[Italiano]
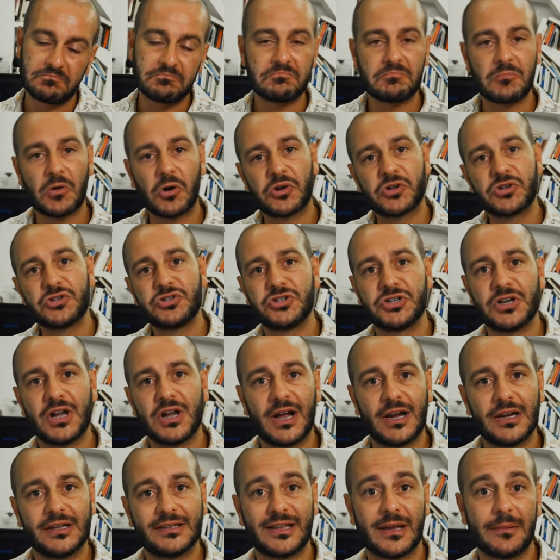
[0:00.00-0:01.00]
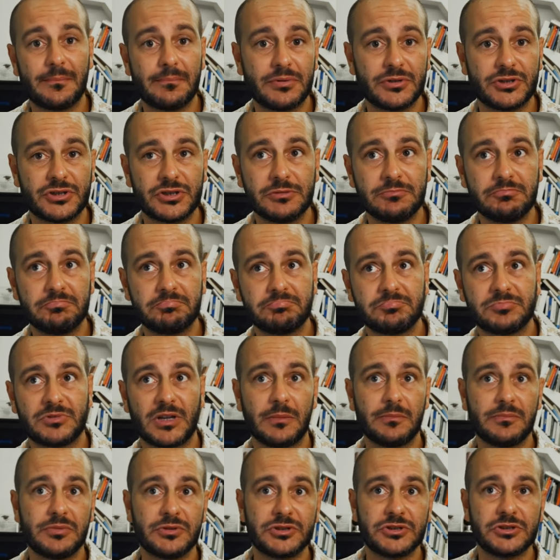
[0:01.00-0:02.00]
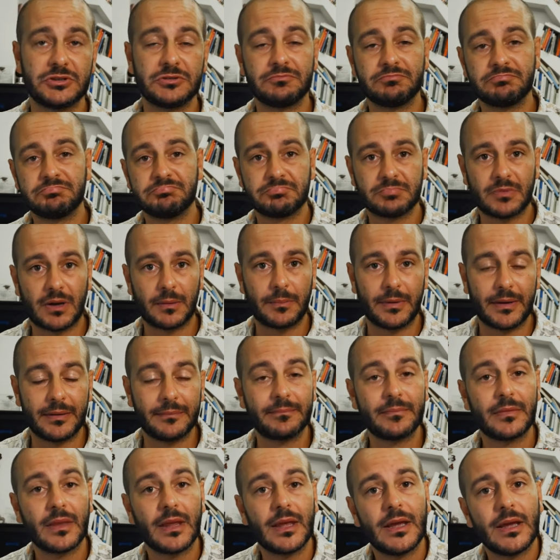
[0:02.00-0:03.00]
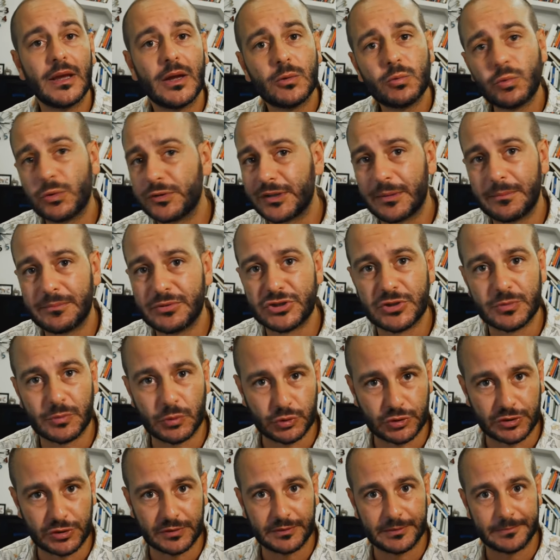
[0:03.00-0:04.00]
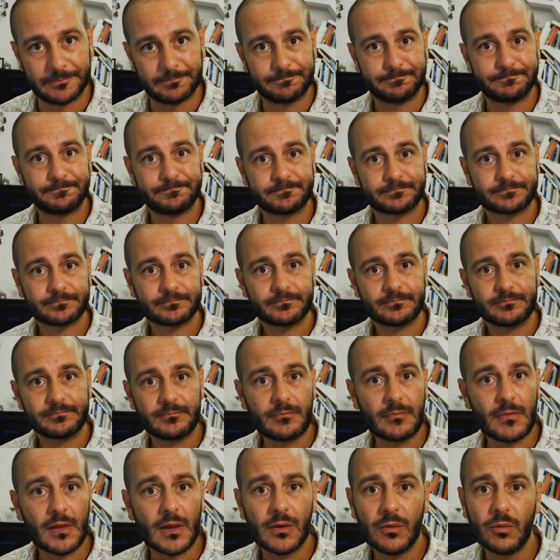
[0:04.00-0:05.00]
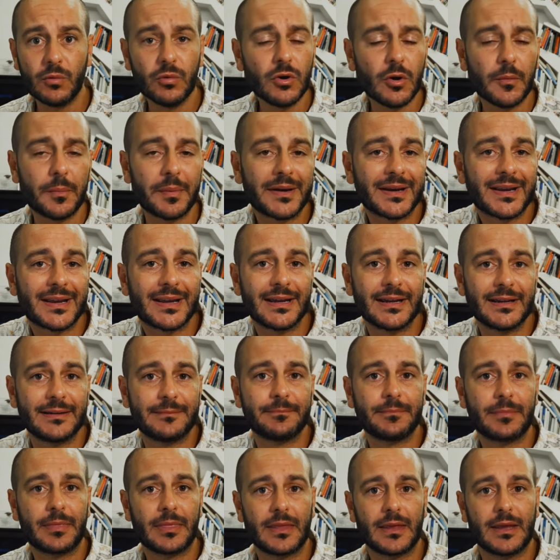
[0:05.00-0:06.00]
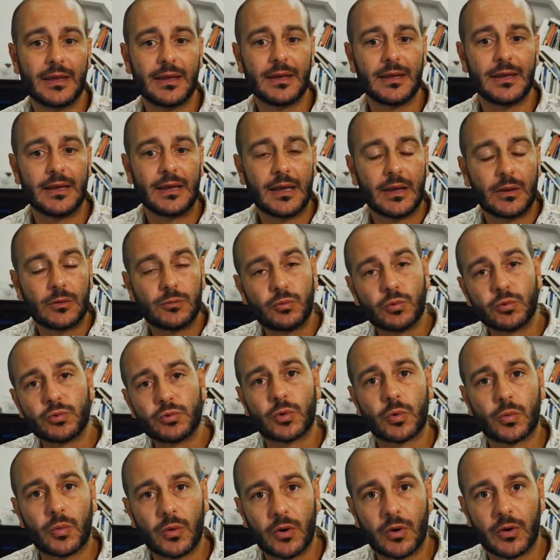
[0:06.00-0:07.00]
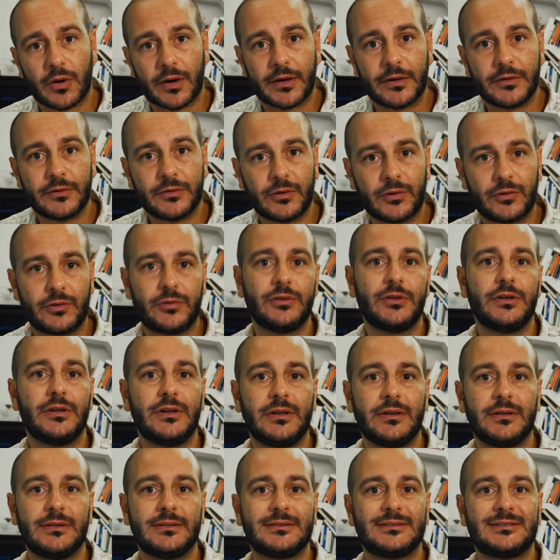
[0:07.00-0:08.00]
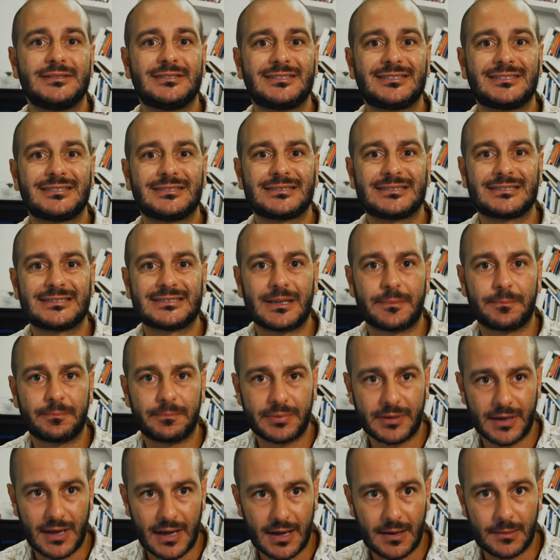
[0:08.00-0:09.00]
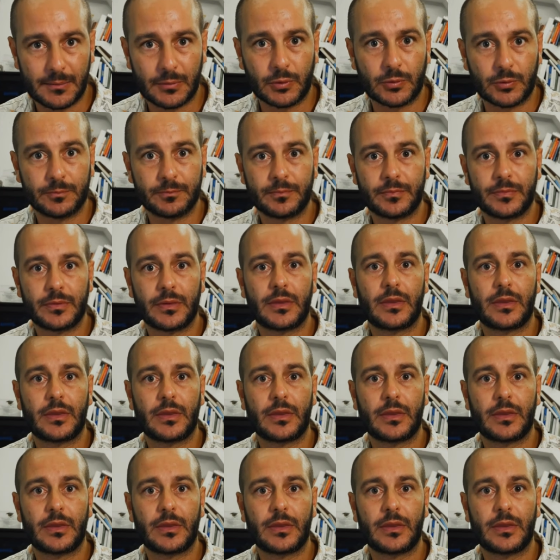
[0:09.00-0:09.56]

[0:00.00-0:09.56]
originali, semplici, semplici, vabbè, due semplici motivi. Uno perché tutto quello che noi sappiamo